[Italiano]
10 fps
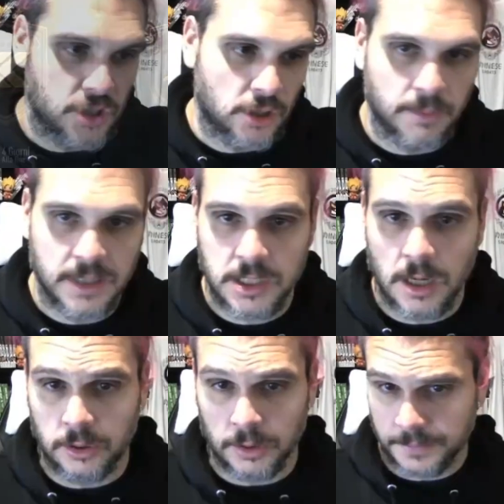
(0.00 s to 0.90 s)
come al
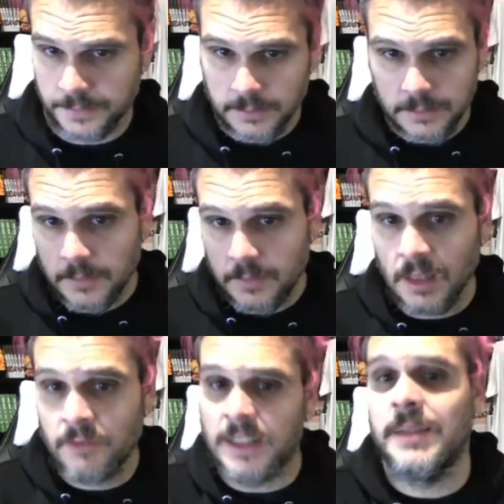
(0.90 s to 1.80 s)
solito
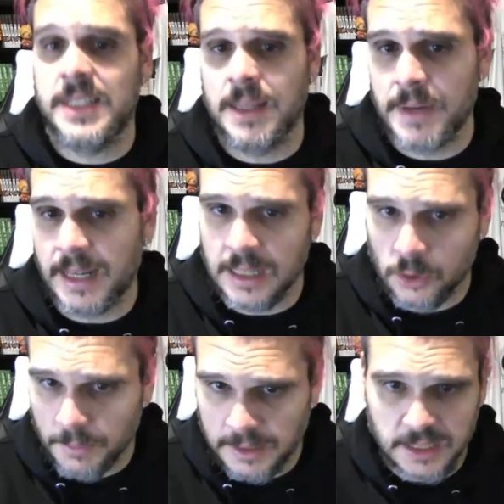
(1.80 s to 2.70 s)
Fatemi sapere nei
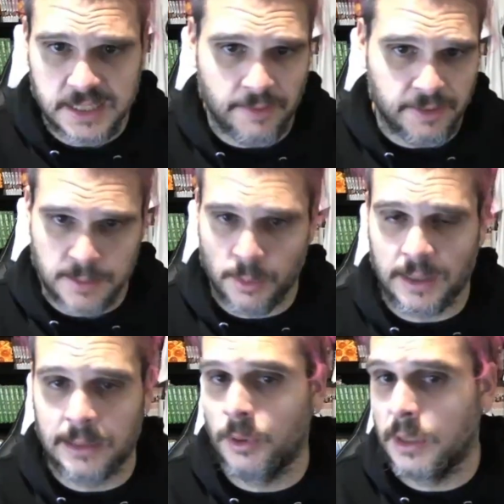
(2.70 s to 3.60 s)
commenti se l'avete
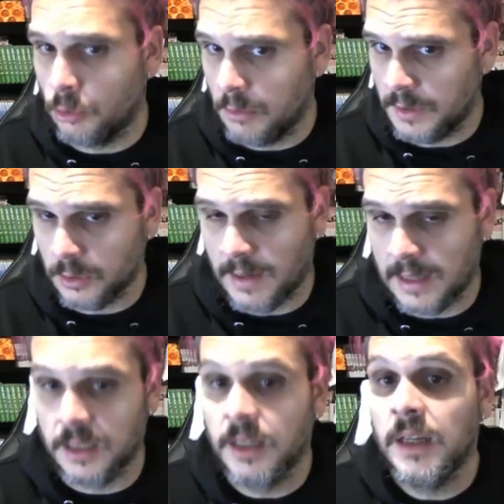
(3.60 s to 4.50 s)
sbloccato e come vi
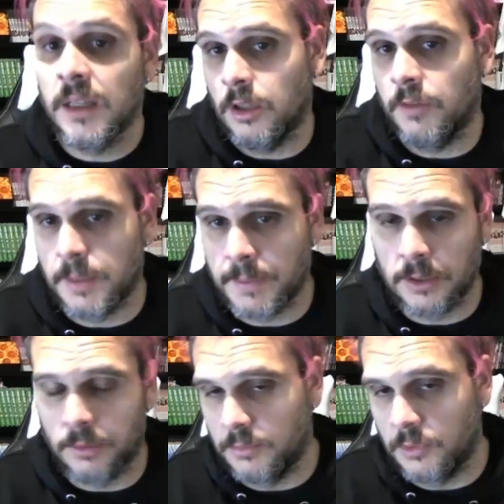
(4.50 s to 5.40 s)
trovate. Io vi
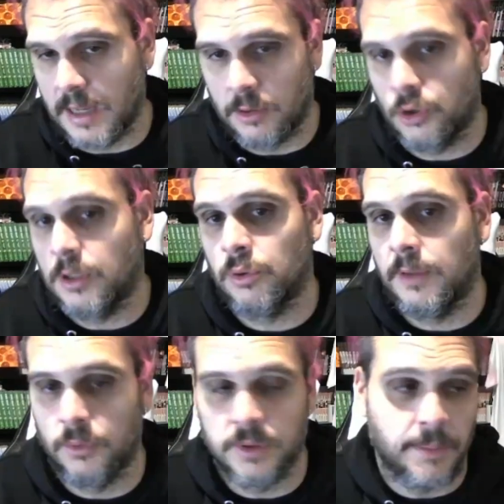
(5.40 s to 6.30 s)
ripeto, non è un giocatore
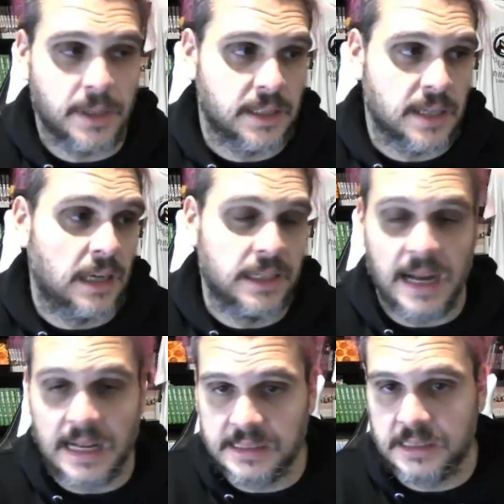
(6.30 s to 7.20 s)
fondamentale,
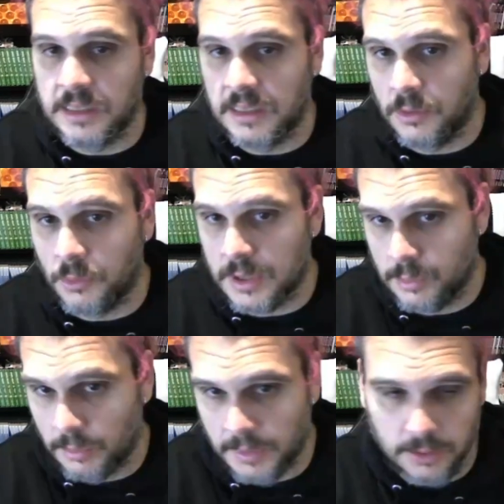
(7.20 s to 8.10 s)
anzi in questo
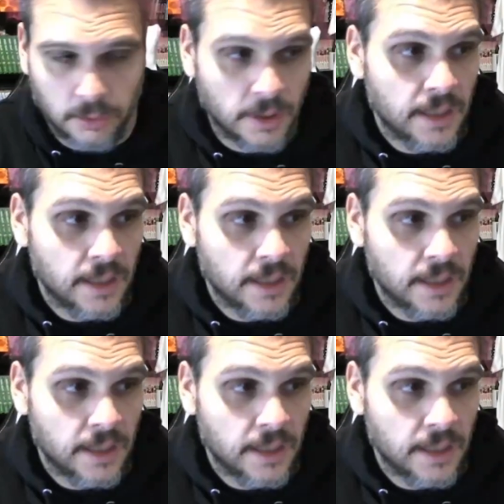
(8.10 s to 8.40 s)
momento